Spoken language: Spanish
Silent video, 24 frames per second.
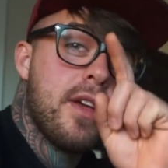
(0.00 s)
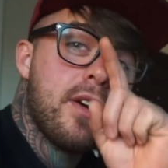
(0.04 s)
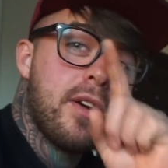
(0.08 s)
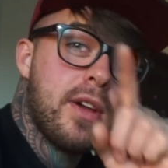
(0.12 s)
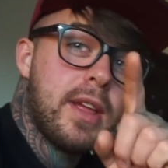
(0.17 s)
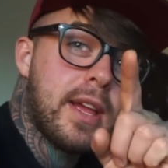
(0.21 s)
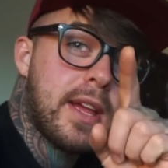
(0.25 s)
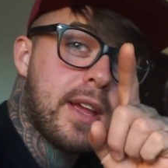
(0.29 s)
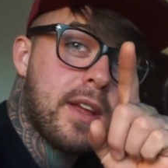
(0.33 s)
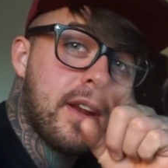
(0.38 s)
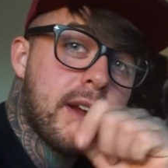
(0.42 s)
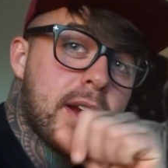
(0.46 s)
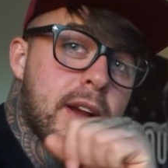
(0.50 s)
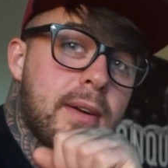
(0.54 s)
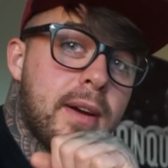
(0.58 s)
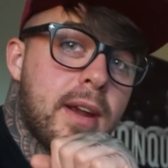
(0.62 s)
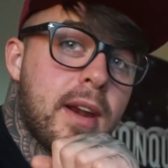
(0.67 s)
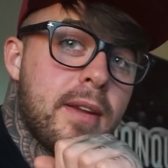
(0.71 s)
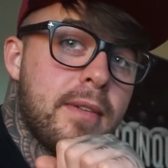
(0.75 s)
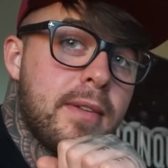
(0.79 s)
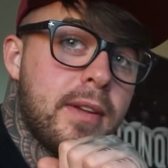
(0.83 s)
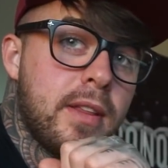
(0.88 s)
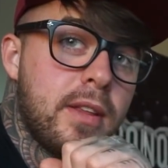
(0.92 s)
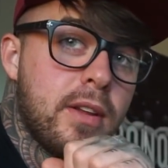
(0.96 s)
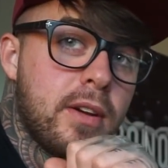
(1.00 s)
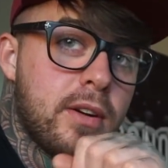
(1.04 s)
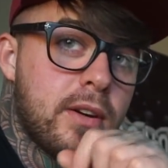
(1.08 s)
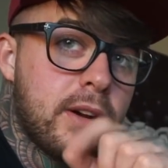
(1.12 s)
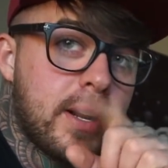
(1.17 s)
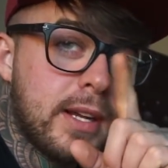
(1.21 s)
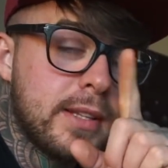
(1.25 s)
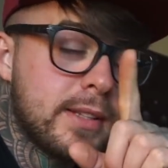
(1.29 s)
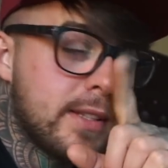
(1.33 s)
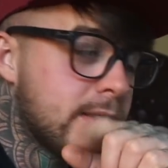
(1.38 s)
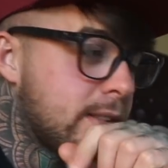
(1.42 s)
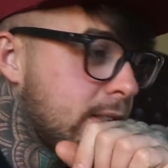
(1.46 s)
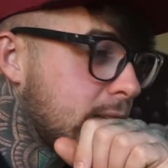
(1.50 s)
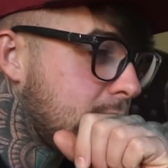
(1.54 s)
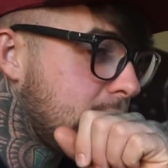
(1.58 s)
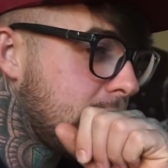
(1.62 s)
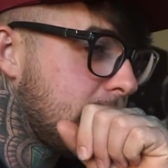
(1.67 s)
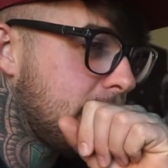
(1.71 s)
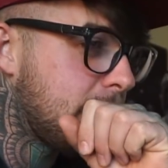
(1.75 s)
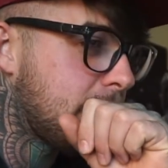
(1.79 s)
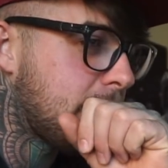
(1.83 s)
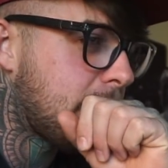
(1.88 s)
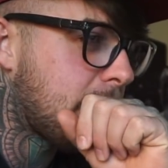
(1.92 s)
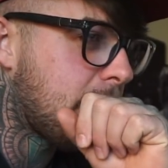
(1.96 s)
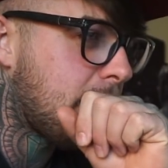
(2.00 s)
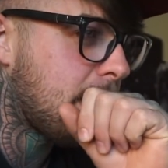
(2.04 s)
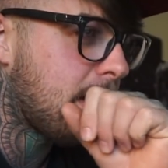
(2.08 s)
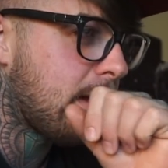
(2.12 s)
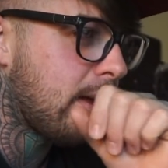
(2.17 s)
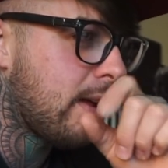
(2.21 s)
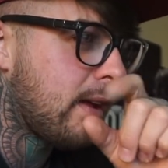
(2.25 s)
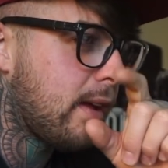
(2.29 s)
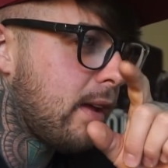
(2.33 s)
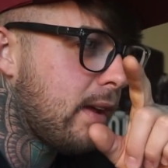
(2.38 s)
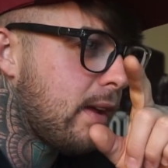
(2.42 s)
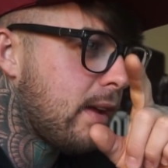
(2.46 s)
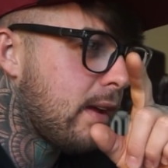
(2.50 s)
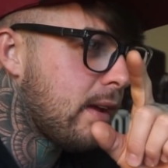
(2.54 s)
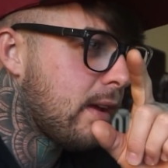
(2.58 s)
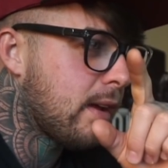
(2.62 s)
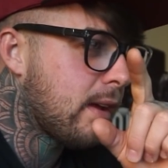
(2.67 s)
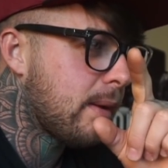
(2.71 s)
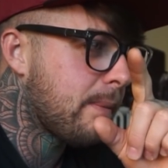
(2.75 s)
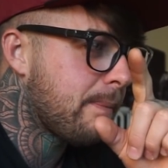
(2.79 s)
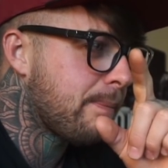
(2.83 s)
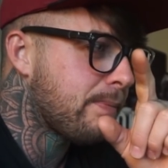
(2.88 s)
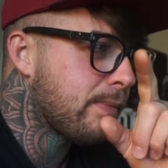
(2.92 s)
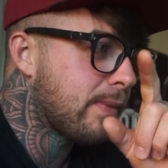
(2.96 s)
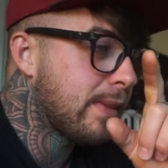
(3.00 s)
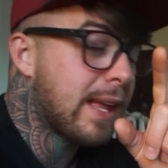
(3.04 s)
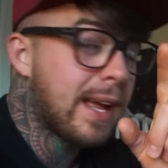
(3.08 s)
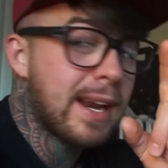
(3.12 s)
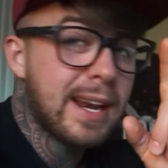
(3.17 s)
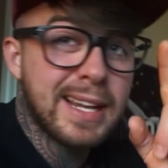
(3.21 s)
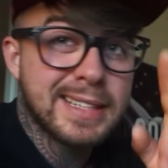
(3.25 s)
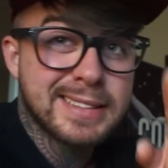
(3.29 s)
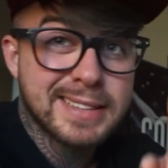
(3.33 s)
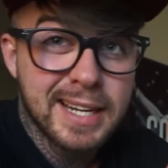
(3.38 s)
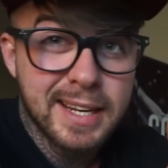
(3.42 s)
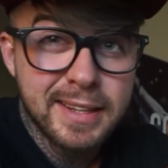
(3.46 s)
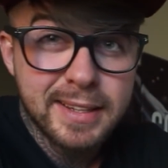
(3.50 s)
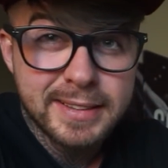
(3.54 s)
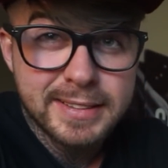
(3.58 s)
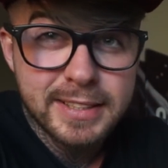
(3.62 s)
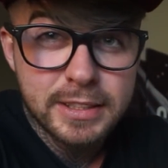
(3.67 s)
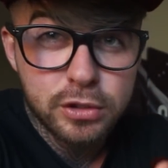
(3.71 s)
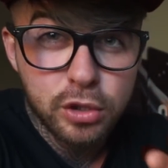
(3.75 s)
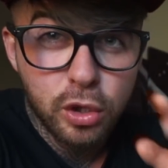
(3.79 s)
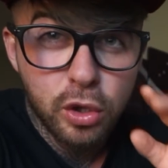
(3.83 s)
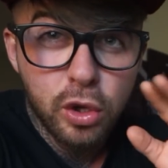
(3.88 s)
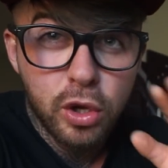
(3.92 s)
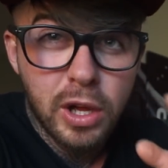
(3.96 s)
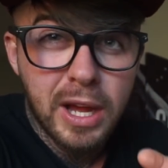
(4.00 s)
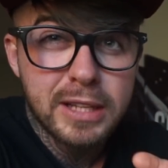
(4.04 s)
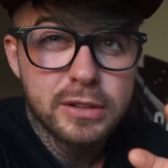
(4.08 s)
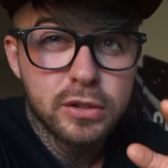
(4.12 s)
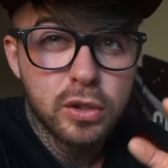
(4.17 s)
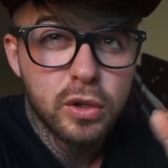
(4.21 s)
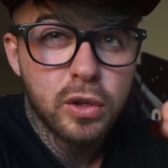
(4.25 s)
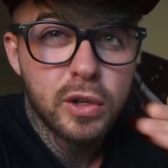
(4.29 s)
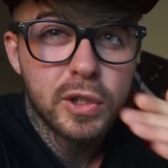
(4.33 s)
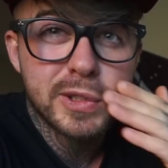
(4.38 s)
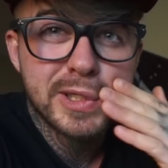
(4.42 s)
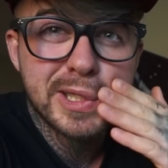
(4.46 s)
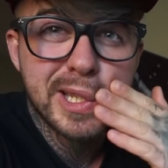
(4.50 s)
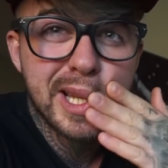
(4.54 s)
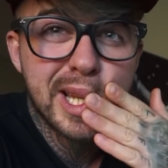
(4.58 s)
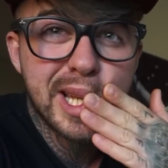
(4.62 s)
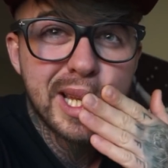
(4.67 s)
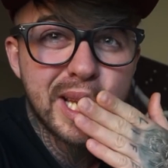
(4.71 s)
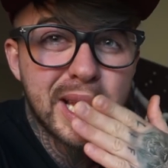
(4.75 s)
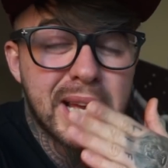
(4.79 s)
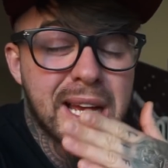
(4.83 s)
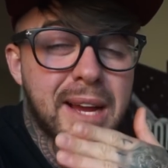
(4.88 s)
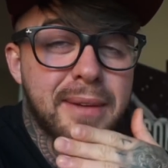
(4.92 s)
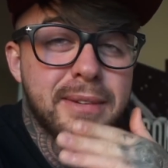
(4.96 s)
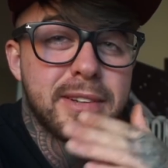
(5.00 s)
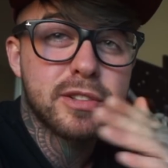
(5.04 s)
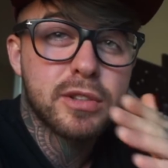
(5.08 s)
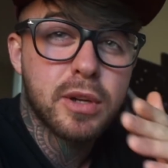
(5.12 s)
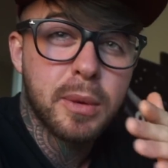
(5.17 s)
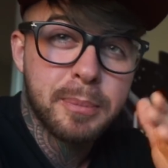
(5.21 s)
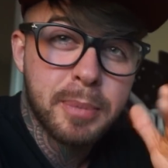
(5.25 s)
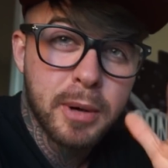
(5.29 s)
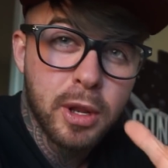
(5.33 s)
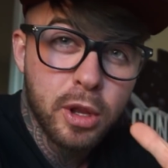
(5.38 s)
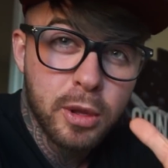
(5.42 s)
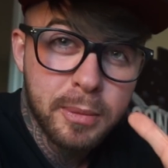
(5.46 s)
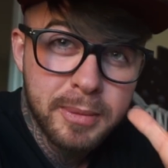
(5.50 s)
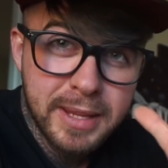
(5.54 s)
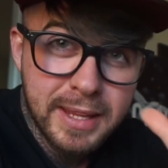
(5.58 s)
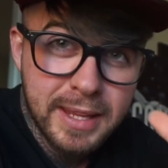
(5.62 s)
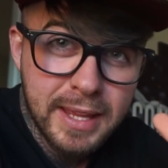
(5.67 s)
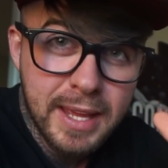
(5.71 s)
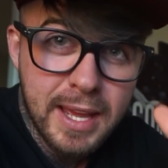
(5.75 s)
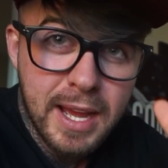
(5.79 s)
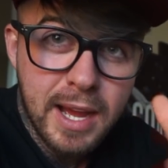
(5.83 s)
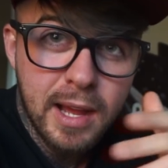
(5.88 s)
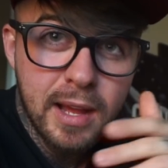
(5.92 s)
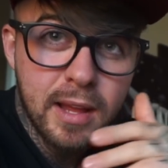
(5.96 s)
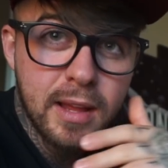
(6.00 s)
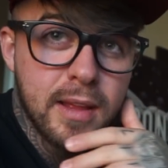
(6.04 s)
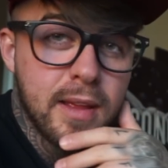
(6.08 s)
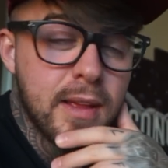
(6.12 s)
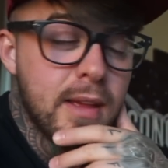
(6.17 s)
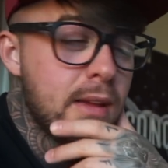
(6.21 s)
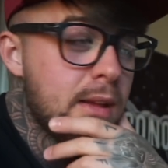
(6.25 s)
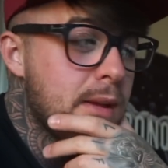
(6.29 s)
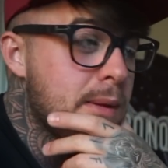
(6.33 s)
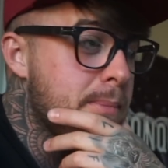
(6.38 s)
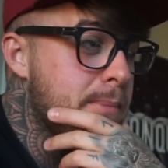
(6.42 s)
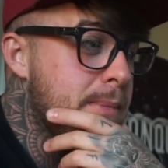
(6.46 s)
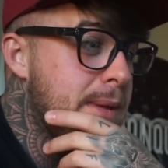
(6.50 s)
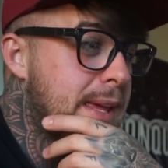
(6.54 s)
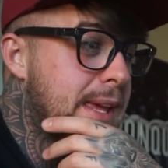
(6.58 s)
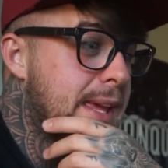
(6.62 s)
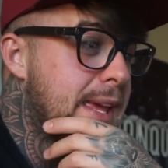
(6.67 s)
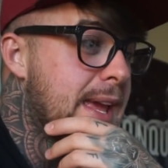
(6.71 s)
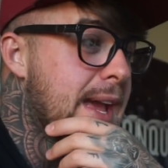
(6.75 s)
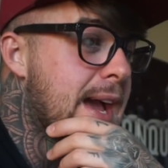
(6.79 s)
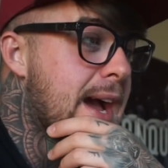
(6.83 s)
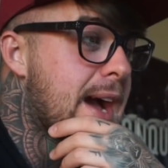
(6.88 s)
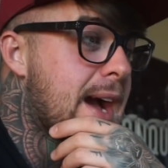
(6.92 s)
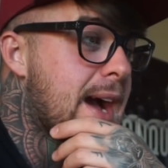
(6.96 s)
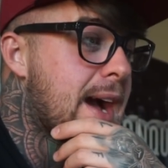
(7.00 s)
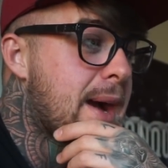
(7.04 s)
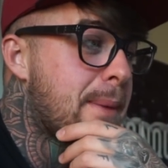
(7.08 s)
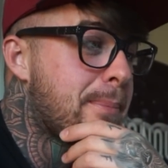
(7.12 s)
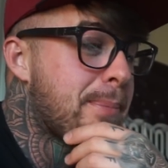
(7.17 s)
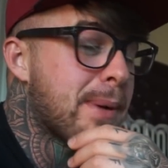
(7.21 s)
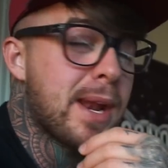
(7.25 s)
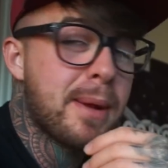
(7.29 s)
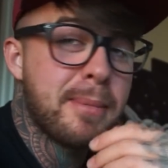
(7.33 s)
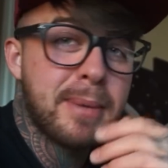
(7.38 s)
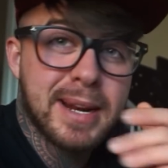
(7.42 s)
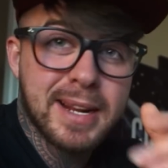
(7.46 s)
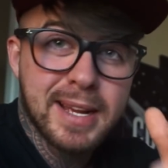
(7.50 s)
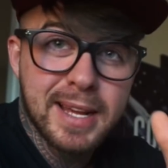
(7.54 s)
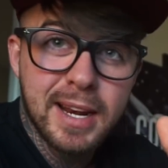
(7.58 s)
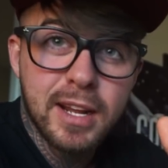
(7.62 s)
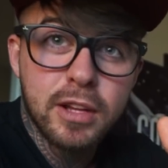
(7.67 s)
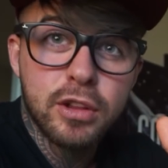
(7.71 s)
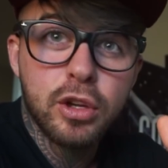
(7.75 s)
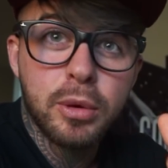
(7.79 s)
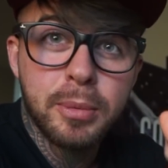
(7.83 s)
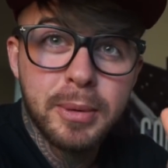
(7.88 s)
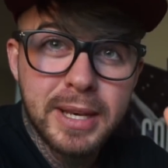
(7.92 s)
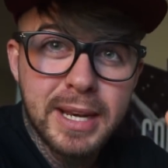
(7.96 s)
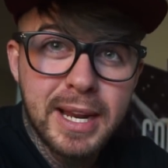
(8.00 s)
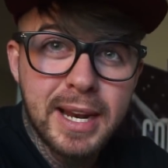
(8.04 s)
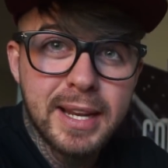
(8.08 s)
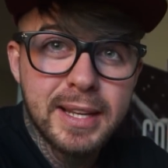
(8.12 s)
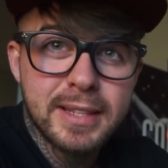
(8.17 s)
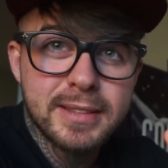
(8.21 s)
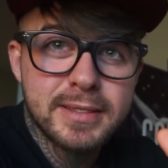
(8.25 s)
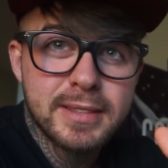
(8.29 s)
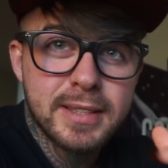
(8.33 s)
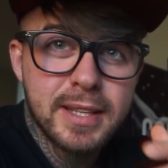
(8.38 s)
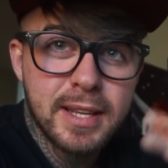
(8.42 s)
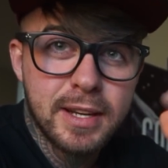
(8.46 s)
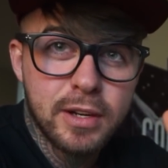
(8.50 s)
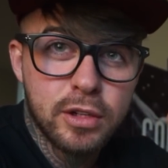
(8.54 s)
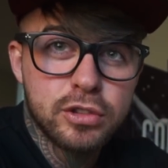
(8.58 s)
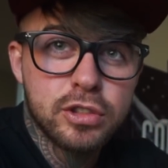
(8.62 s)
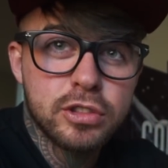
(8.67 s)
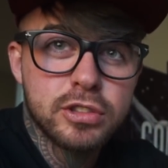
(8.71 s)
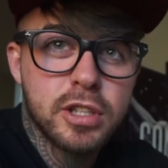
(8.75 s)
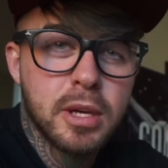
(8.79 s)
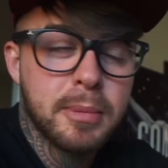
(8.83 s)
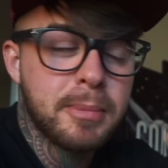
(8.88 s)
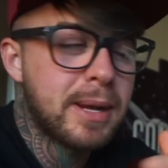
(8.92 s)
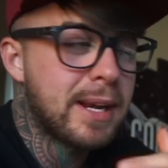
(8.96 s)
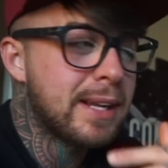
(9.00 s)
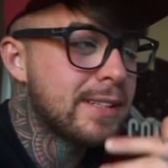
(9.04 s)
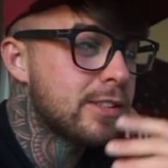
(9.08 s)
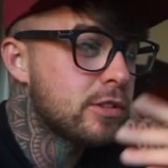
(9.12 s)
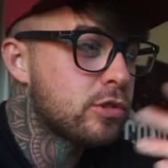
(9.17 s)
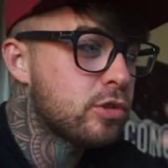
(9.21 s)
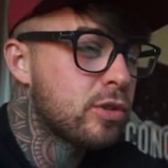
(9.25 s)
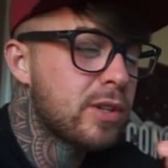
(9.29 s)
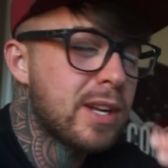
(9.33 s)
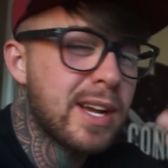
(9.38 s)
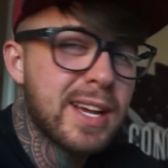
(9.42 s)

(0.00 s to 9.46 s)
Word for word: Oye, quiero acabar el vídeo. Antes de, nada, eh, dar las gracias a, todo, a todos los que habéis comprado mi guía. Mi guía para marcar abdominales. En ocho semanas he hecho